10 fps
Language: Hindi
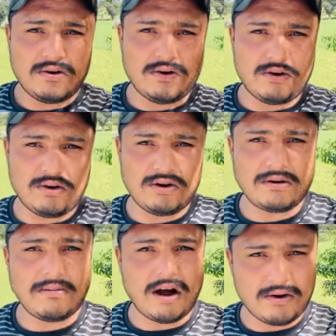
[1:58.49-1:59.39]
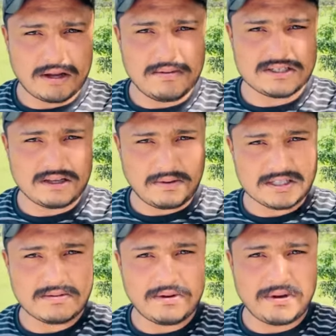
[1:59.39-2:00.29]
और माओ की बसंत
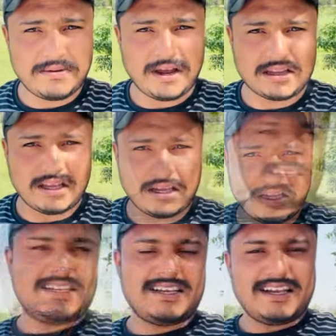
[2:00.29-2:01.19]
पंचमी में भी आते हैं